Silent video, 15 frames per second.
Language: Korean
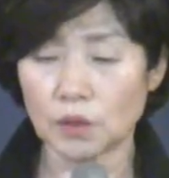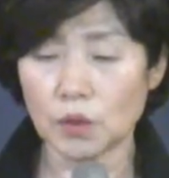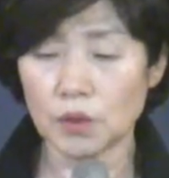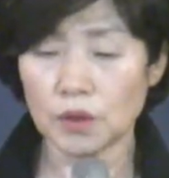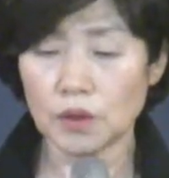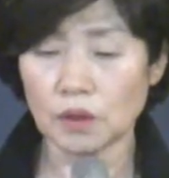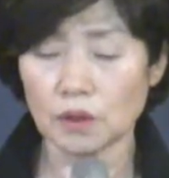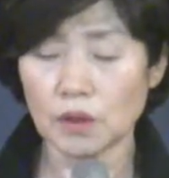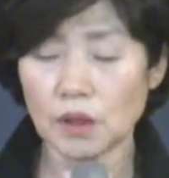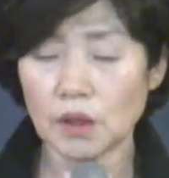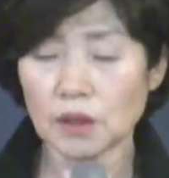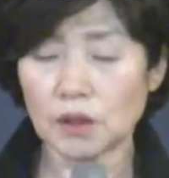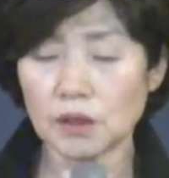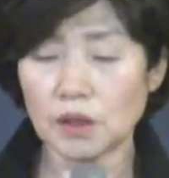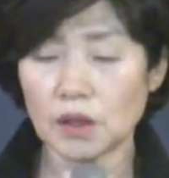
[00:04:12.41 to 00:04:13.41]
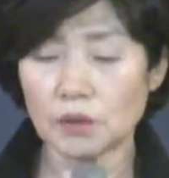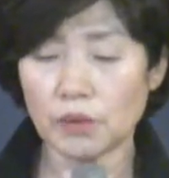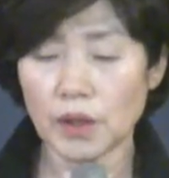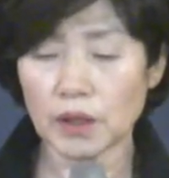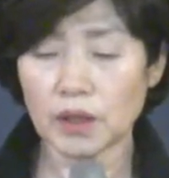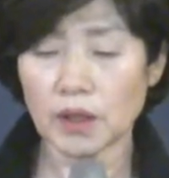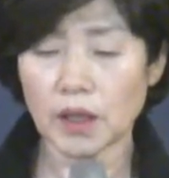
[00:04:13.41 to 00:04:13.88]
오히려 그들이
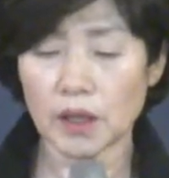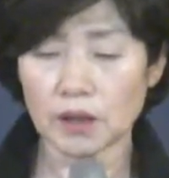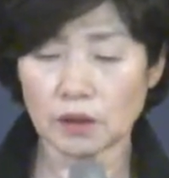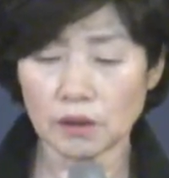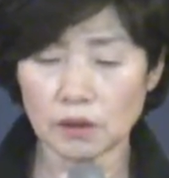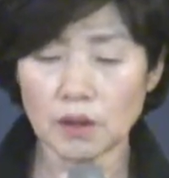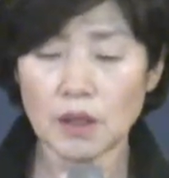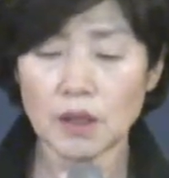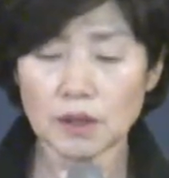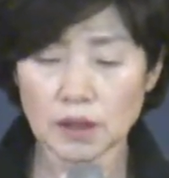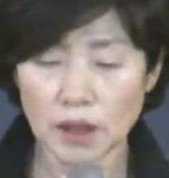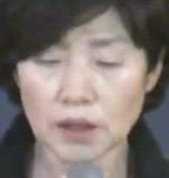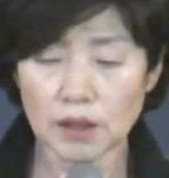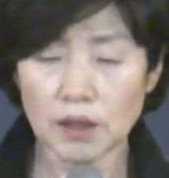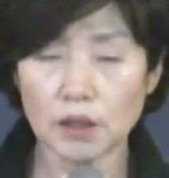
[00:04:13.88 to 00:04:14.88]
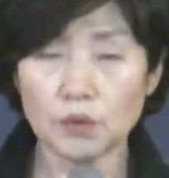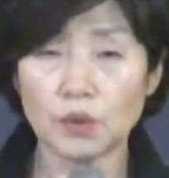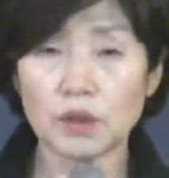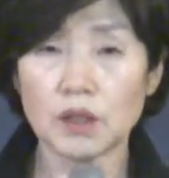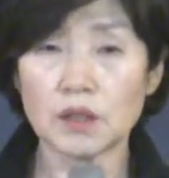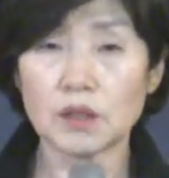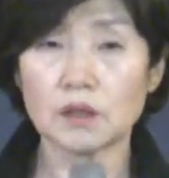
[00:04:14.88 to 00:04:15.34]
회개하여 살기를
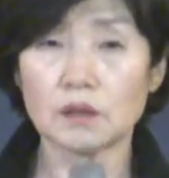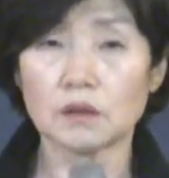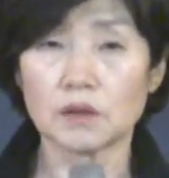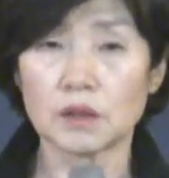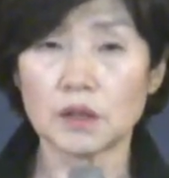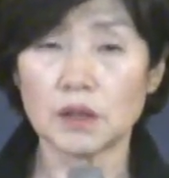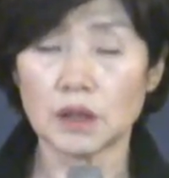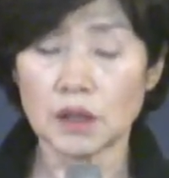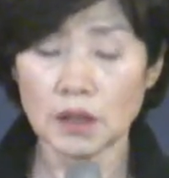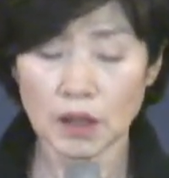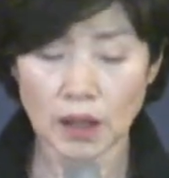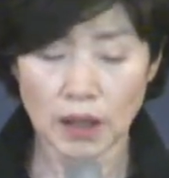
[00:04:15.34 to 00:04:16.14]
원하시는 것이